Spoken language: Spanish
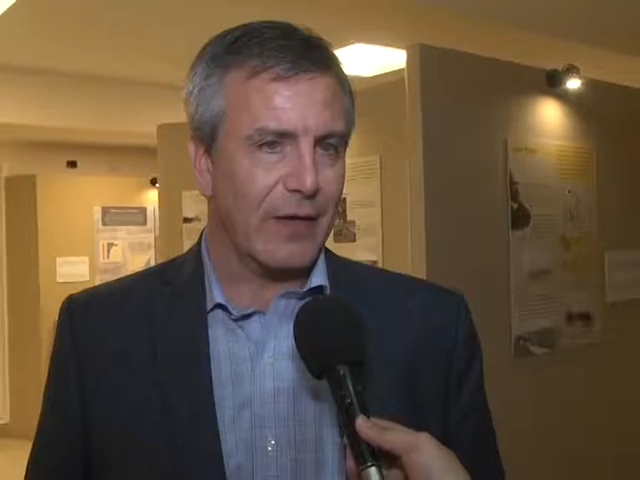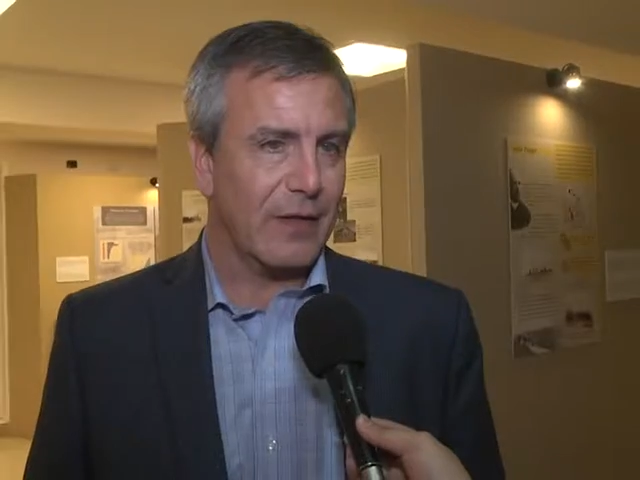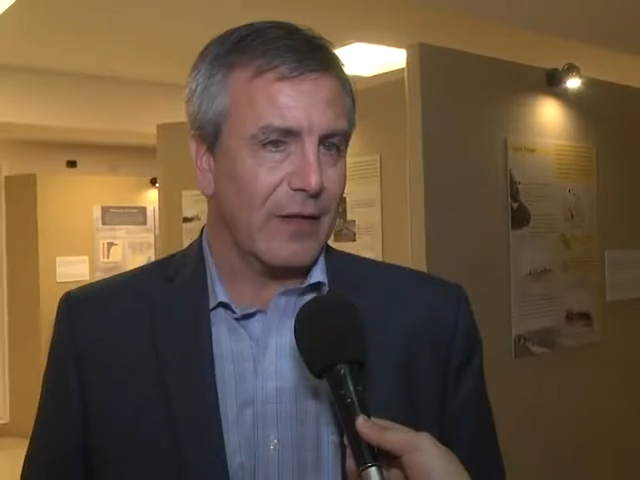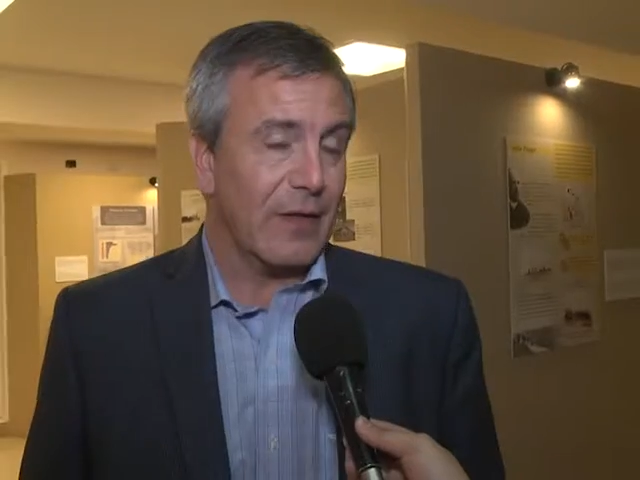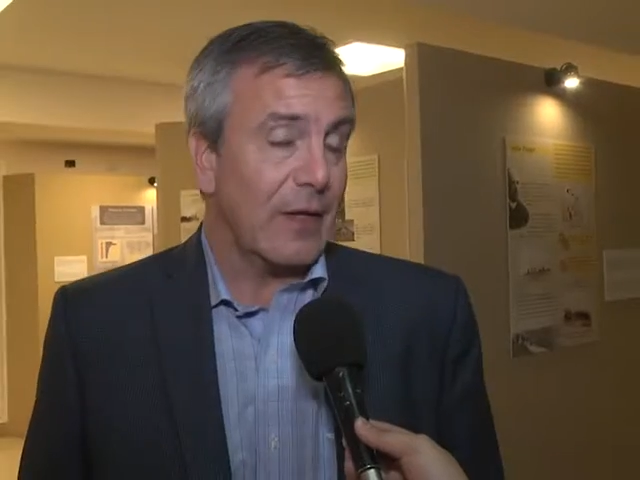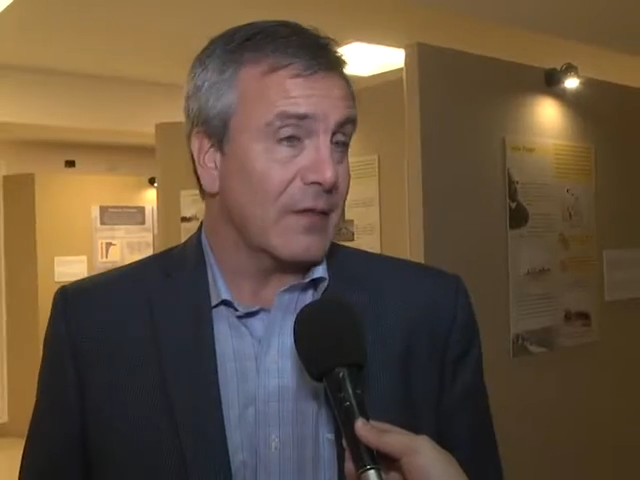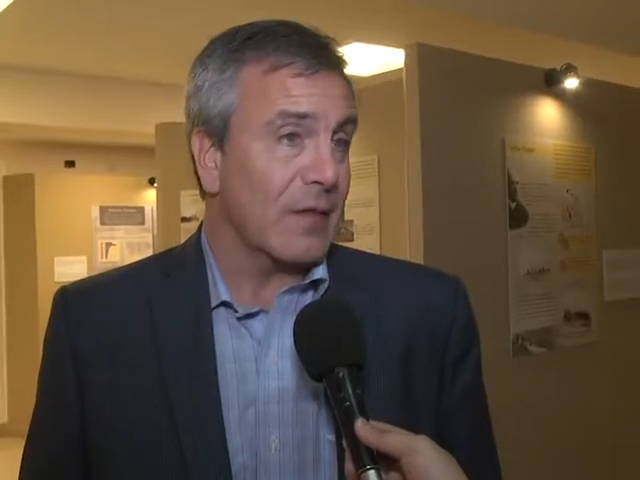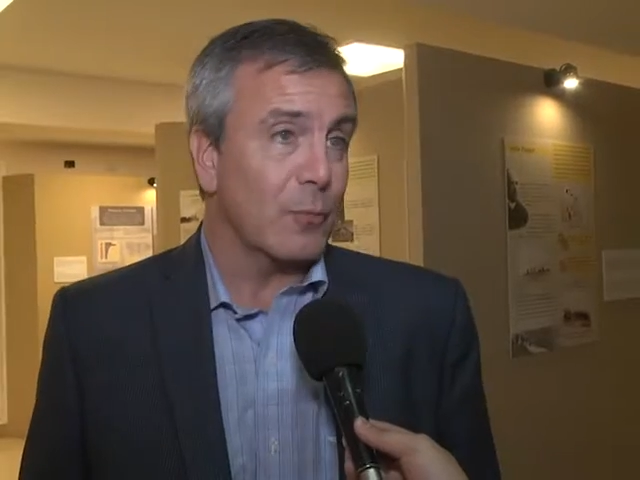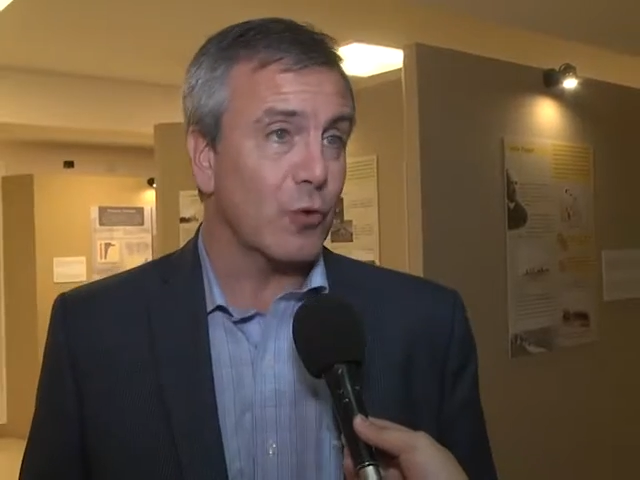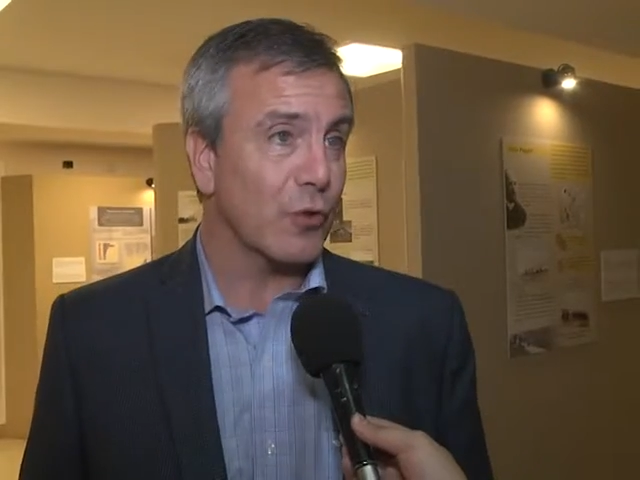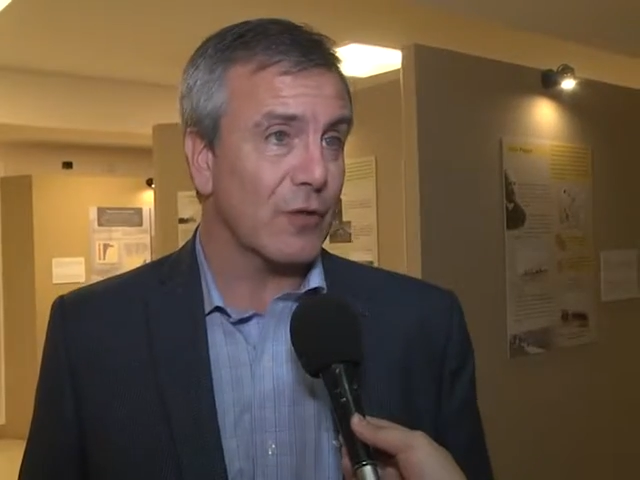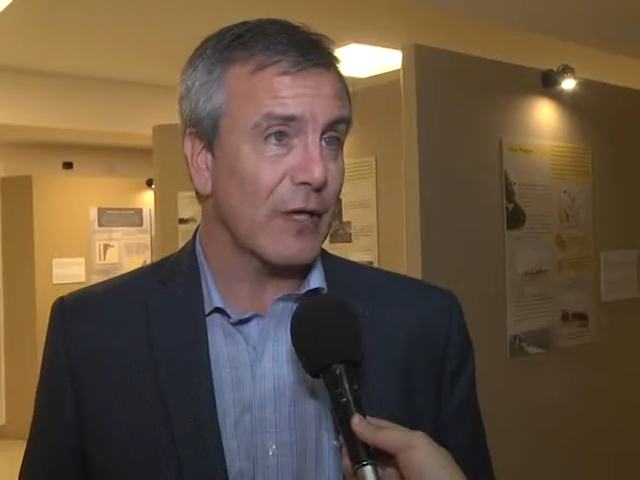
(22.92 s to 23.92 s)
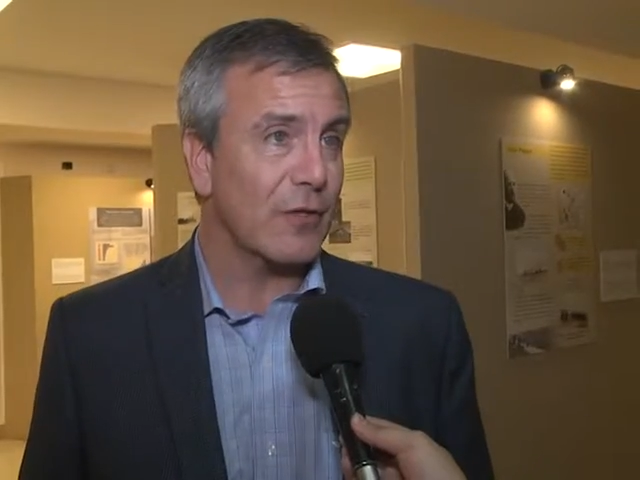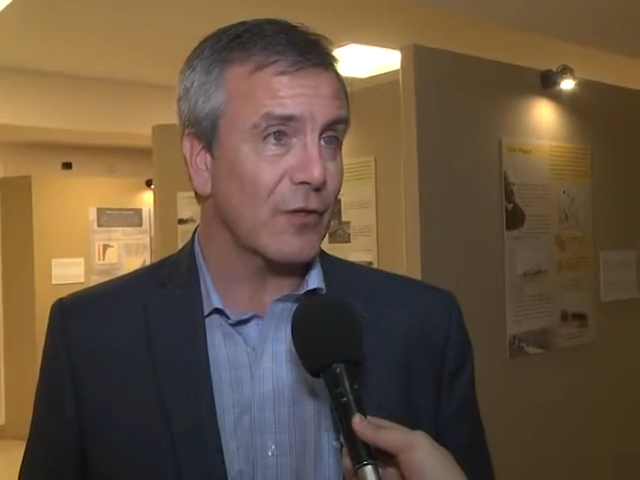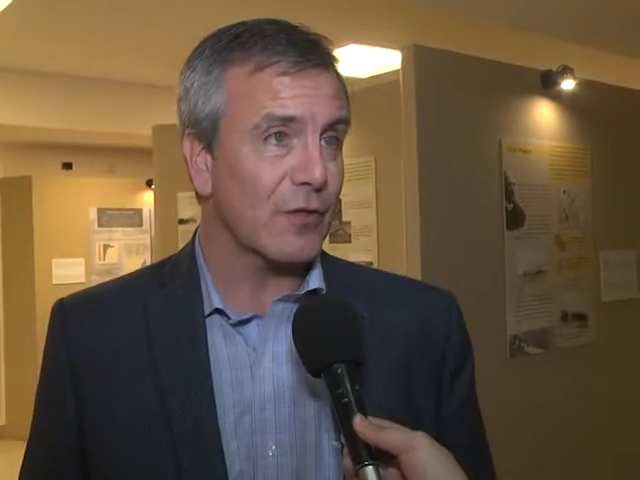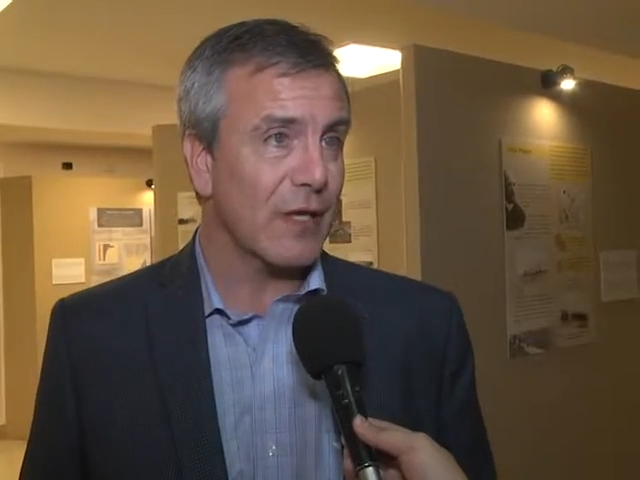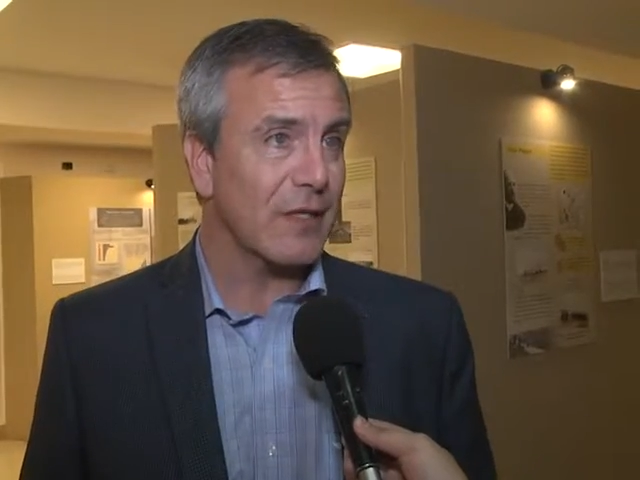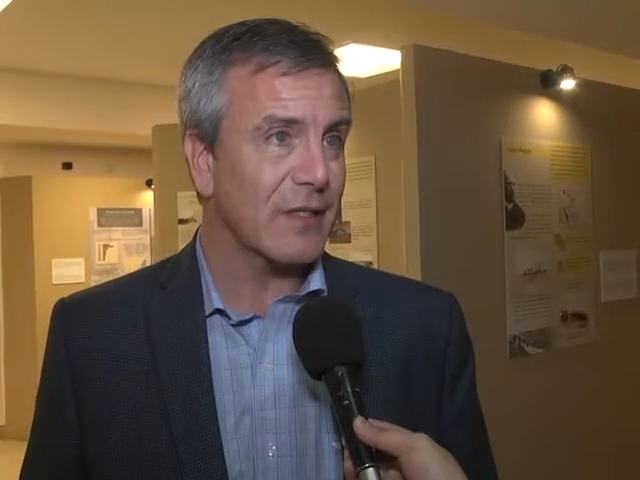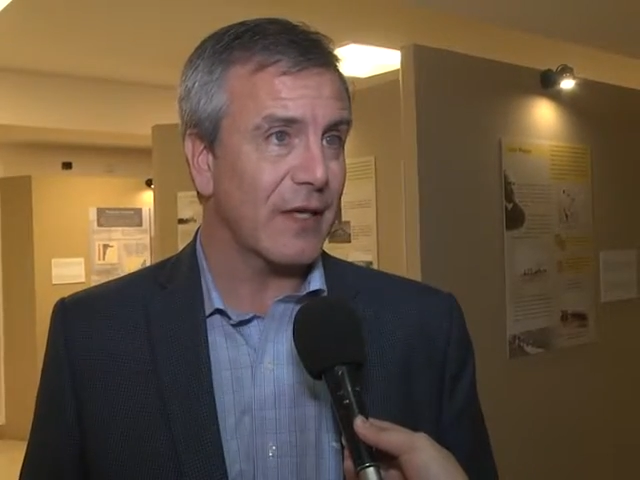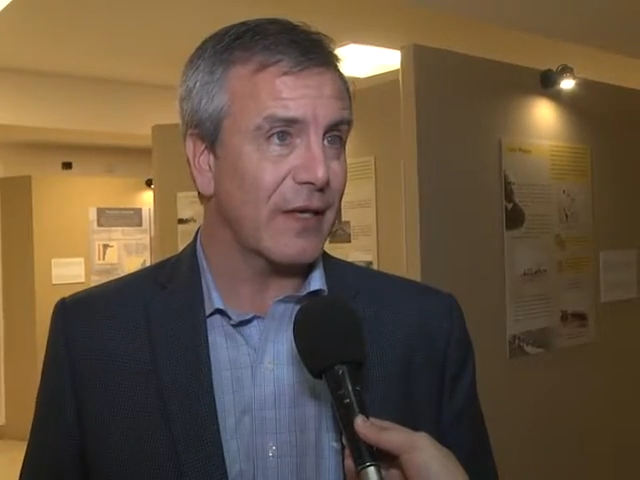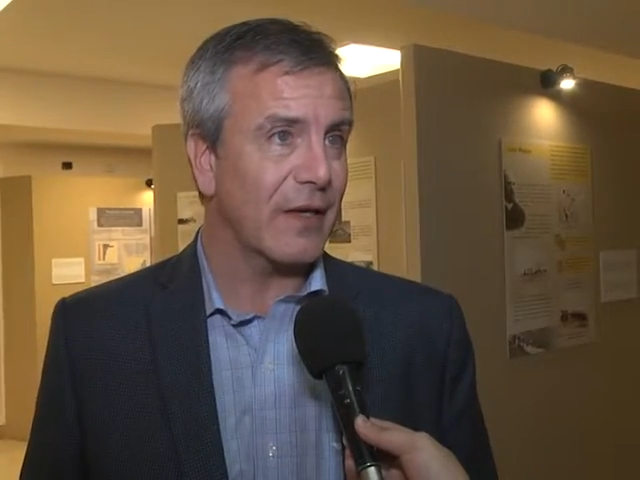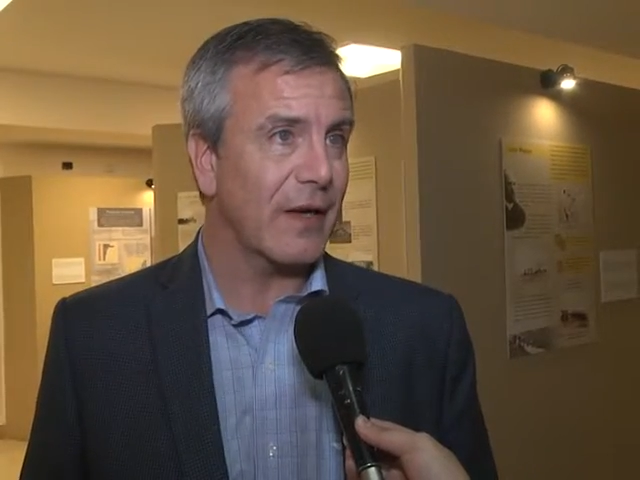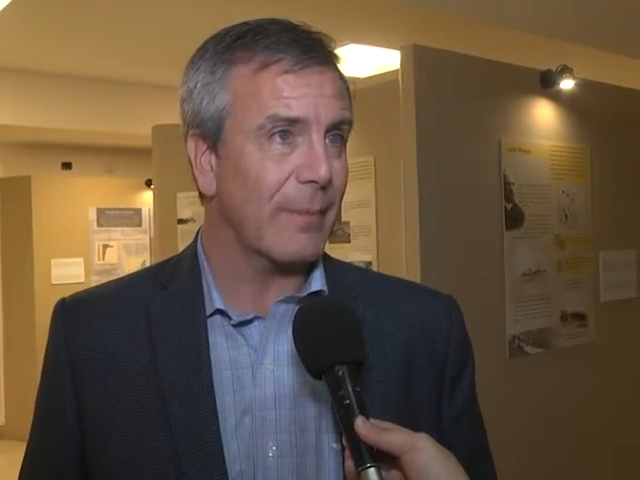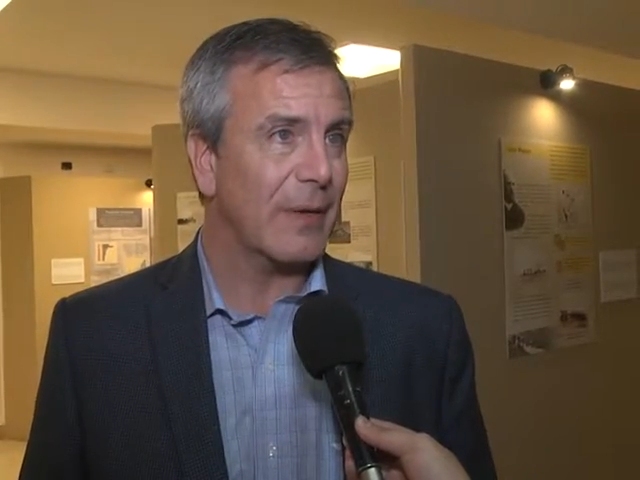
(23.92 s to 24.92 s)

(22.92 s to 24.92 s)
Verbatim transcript: que desde hace muchos años se hace en